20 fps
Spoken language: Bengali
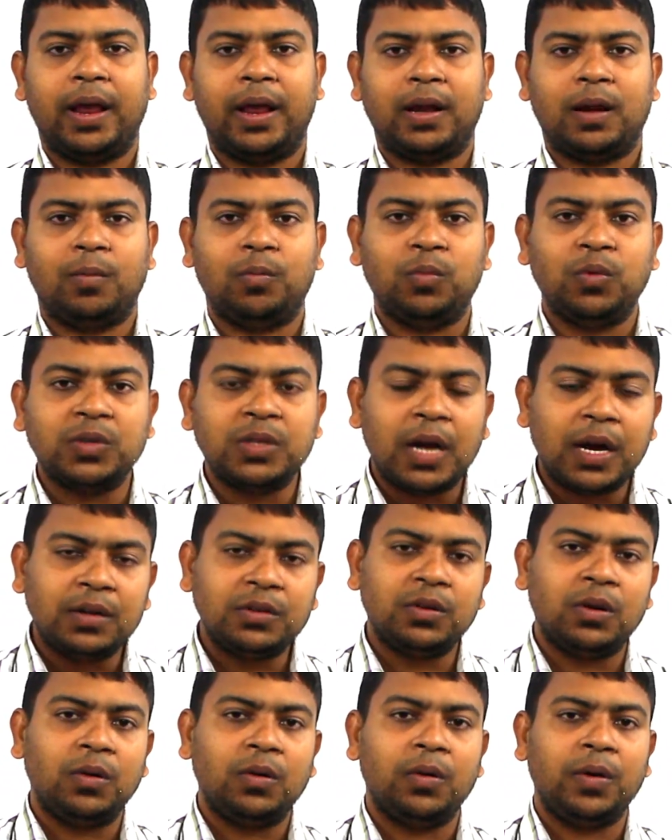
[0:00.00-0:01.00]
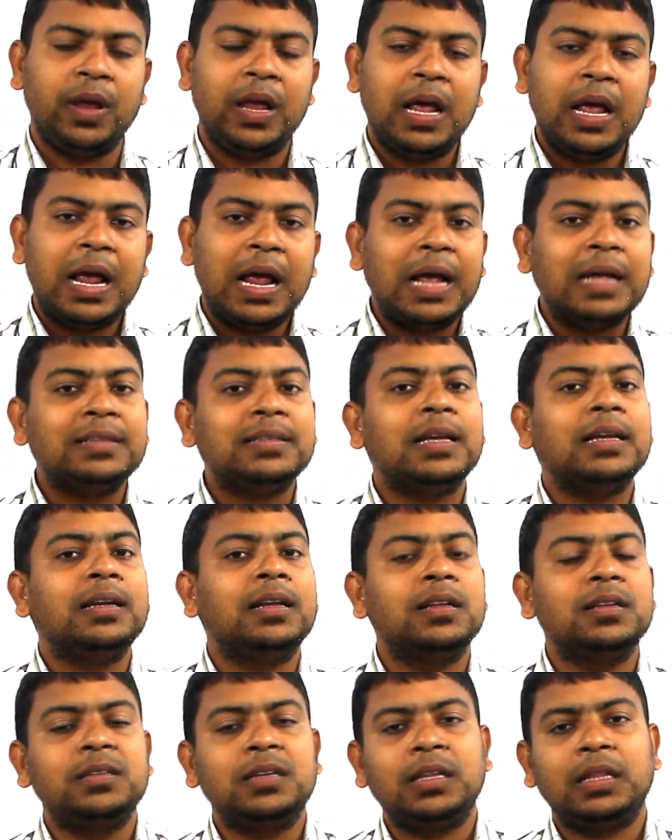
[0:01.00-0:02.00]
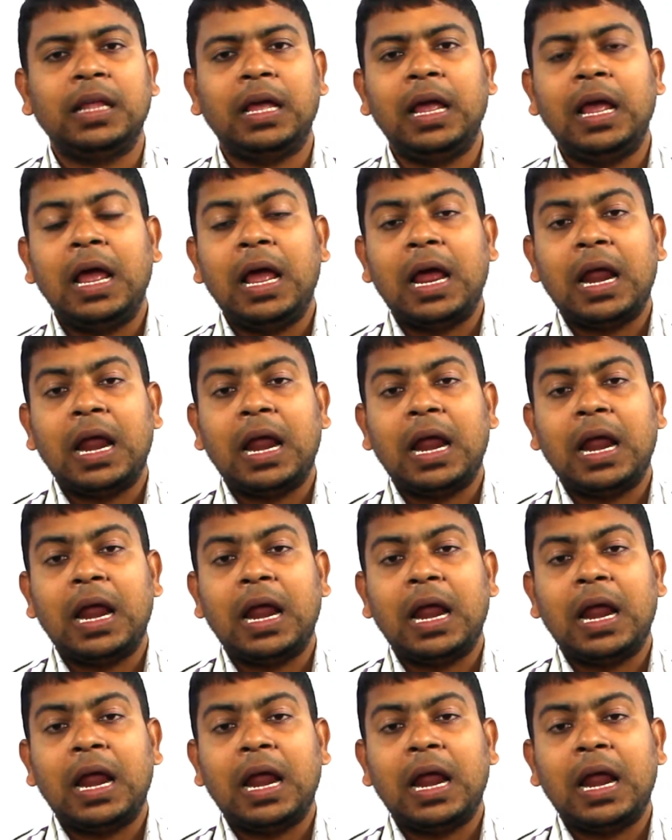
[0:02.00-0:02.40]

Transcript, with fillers: এটা বোঝার জন্যই এই সেন্টেন্সটিতে